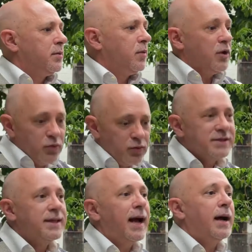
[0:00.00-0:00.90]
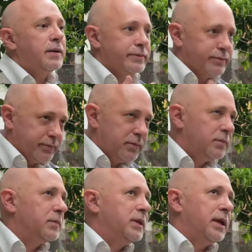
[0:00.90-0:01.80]
cuando uno está
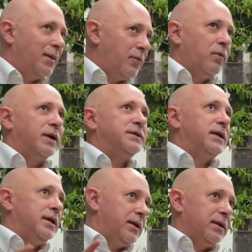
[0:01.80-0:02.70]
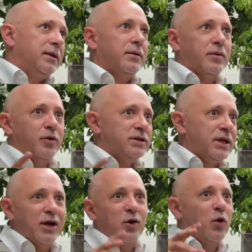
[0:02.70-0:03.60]
digámoslo así, como
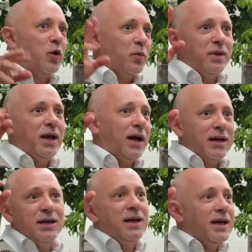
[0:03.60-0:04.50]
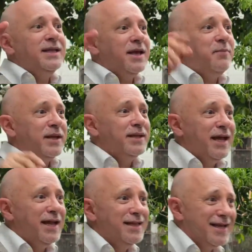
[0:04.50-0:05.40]
dicen en Colombia,
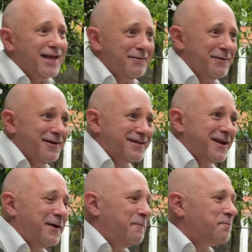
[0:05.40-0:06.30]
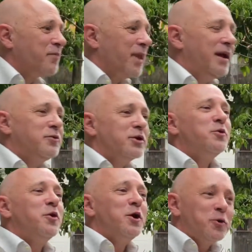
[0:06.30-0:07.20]
independiente, ¿sí? Entonces
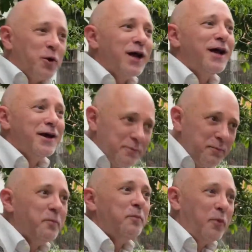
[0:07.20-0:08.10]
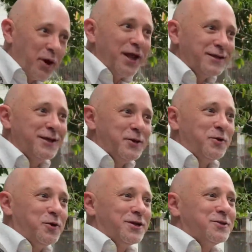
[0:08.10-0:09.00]
a uno le toca ponerse en
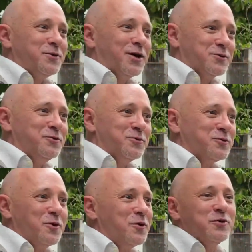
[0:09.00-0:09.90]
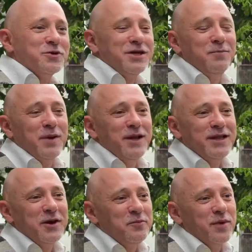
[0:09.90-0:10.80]
todos esos asuntos. Uno no
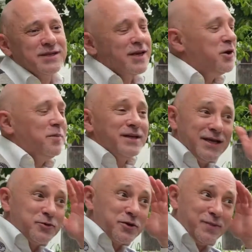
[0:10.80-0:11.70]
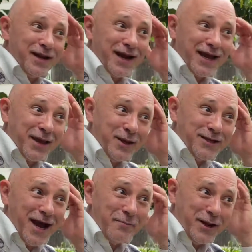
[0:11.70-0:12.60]
simplemente no puede decir, no, me siento esperar a que
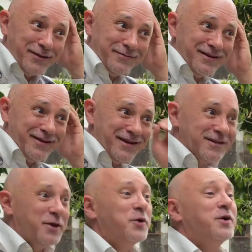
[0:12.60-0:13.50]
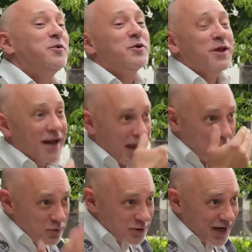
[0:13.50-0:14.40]
me llamen, sino que uno tiene
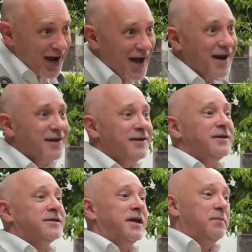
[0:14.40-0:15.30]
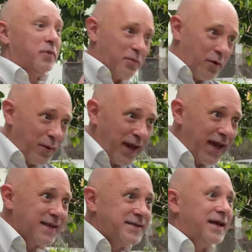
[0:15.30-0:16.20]
que buscar, ¿sí?
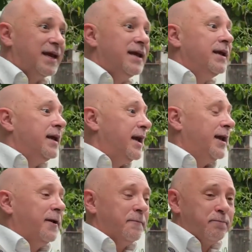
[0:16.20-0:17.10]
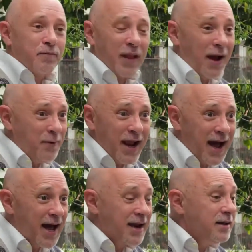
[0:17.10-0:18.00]
promoverse, em,
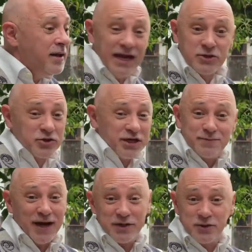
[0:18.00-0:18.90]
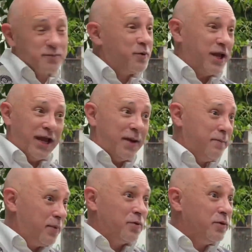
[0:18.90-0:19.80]
hablar. Estos espacios, por
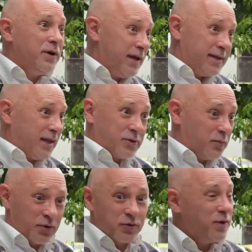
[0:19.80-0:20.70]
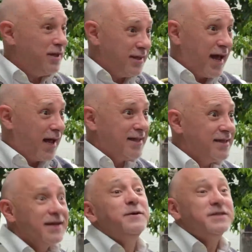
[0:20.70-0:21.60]
ejemplo, estas oportunidades de
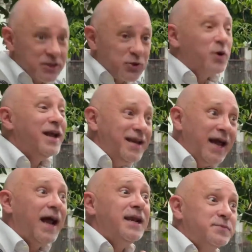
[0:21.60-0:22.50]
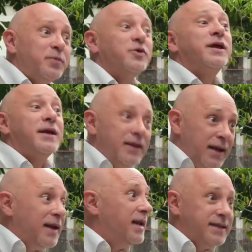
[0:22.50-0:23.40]
entrevistas son geniales porque
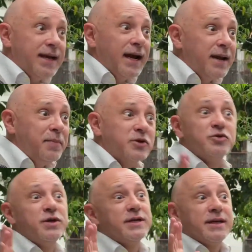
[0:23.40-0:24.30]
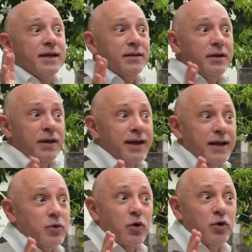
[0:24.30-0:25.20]
le llegan a personas que
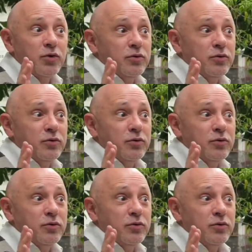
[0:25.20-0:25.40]
que uno,